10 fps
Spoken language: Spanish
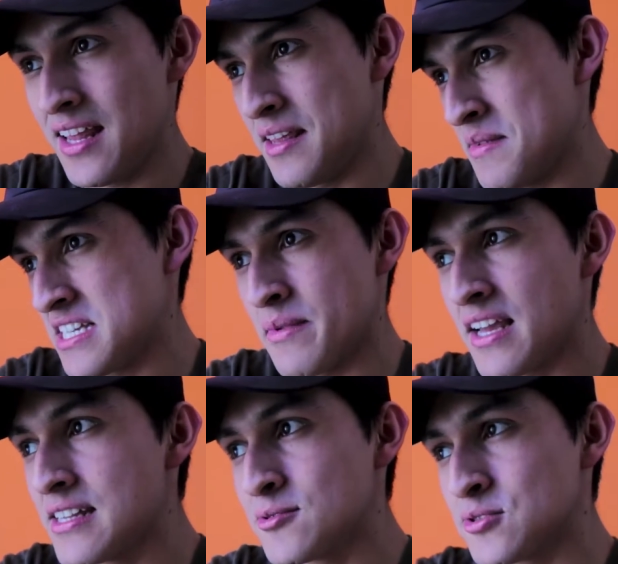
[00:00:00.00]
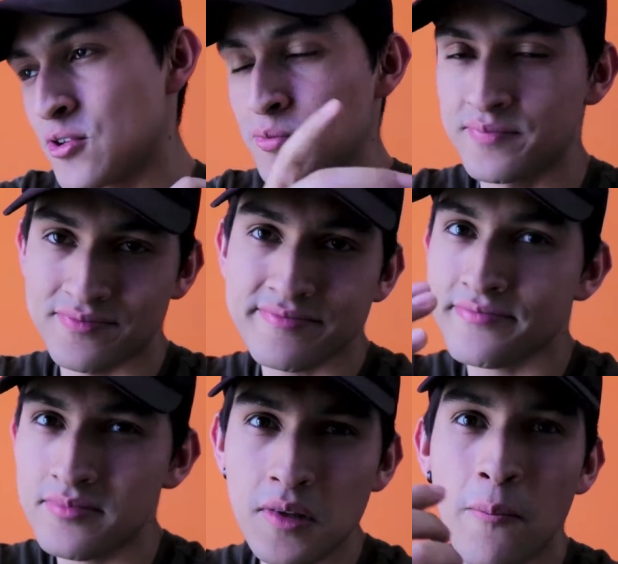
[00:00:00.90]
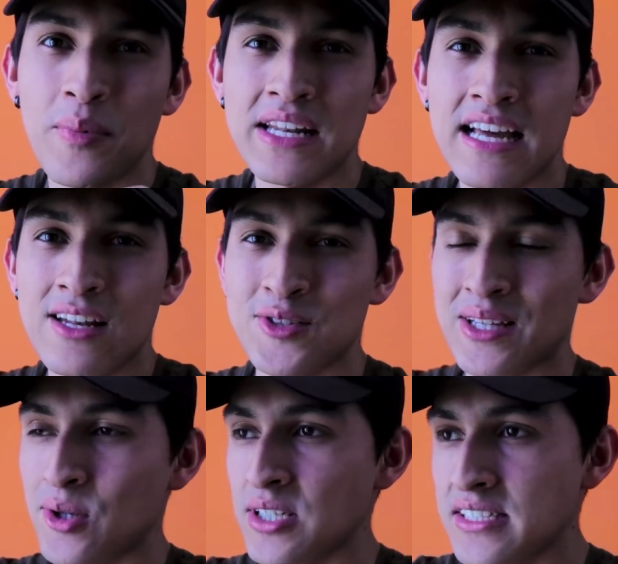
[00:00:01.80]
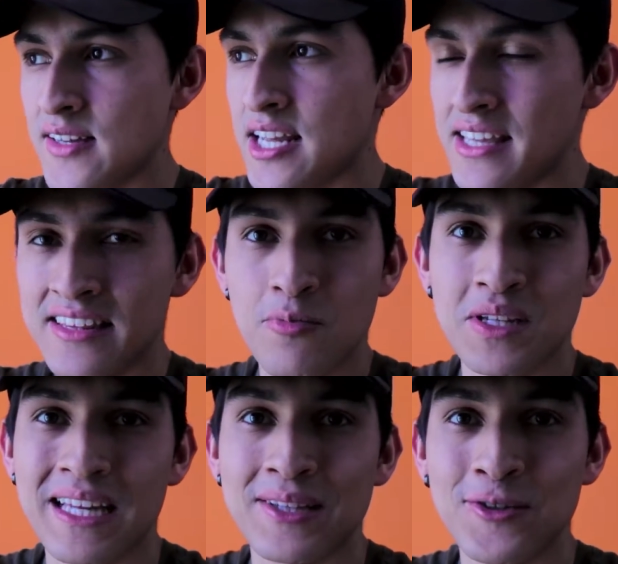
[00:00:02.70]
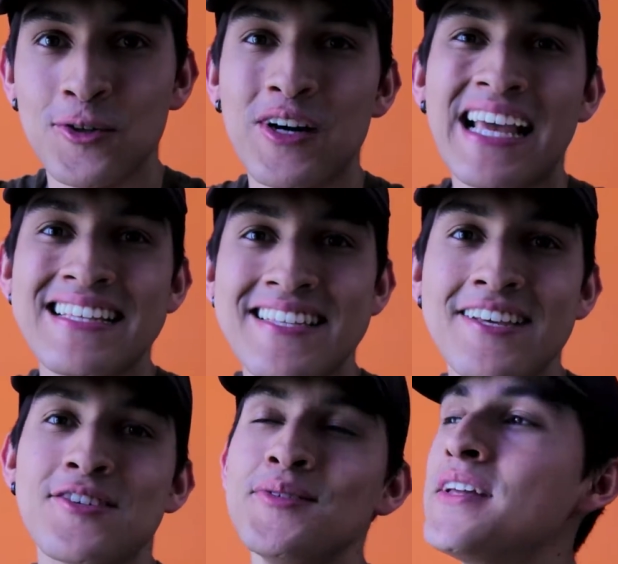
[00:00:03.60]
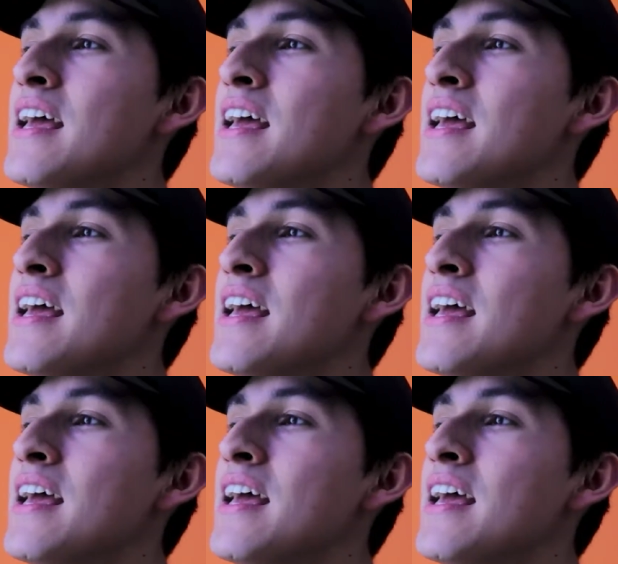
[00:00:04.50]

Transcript: Y a mis amigas les gustó pues, los actores están ahí interpretando el sexo.